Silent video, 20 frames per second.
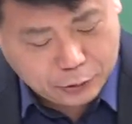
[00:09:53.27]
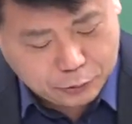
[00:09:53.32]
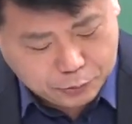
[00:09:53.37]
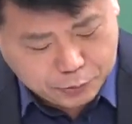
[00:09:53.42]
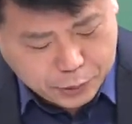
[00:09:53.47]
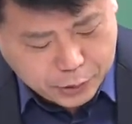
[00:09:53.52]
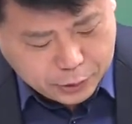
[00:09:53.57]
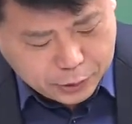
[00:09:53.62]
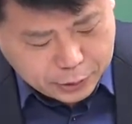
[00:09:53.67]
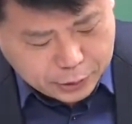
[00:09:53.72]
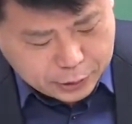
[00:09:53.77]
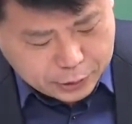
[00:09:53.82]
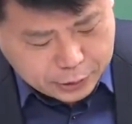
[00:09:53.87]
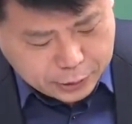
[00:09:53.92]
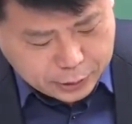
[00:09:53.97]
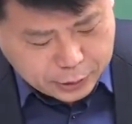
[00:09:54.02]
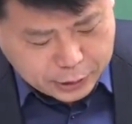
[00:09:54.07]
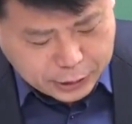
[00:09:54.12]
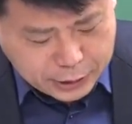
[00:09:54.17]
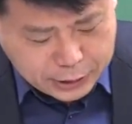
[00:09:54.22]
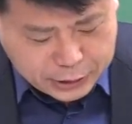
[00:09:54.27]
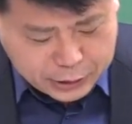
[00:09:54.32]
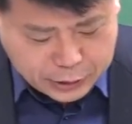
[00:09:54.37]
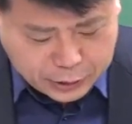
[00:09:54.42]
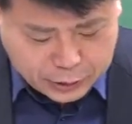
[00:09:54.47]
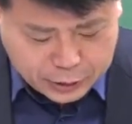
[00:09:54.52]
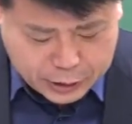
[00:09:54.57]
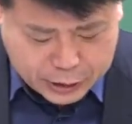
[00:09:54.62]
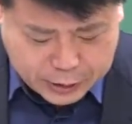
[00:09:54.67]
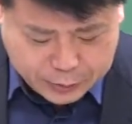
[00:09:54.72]
6번은
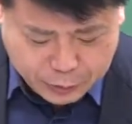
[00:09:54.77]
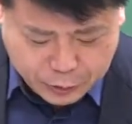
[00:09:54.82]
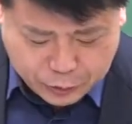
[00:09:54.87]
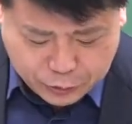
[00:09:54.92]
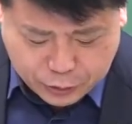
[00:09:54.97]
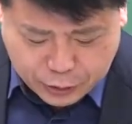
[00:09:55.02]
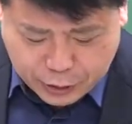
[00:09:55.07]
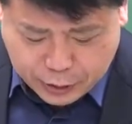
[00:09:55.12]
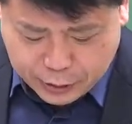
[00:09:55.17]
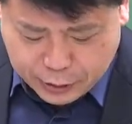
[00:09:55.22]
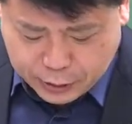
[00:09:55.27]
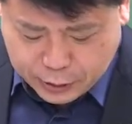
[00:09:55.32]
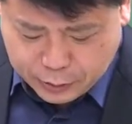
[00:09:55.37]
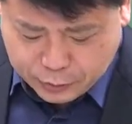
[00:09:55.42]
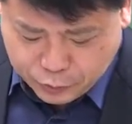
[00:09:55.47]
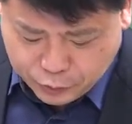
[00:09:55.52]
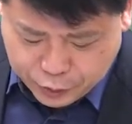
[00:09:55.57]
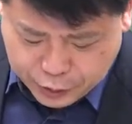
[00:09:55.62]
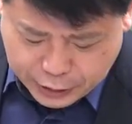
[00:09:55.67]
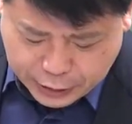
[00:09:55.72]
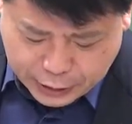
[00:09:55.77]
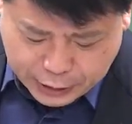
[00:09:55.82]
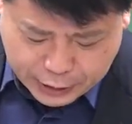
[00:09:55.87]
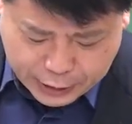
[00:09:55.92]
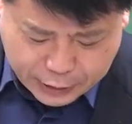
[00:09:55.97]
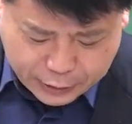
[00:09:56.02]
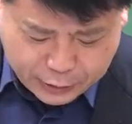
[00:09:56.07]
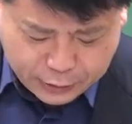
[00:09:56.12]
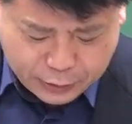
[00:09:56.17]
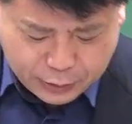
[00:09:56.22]
2016년
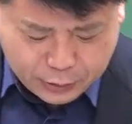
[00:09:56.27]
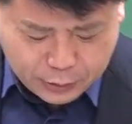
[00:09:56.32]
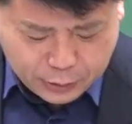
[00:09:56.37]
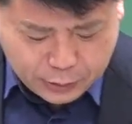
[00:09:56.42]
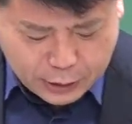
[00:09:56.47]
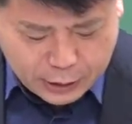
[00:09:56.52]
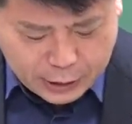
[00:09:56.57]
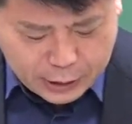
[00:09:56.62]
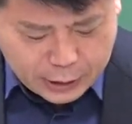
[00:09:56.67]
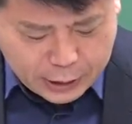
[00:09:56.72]
문제네요.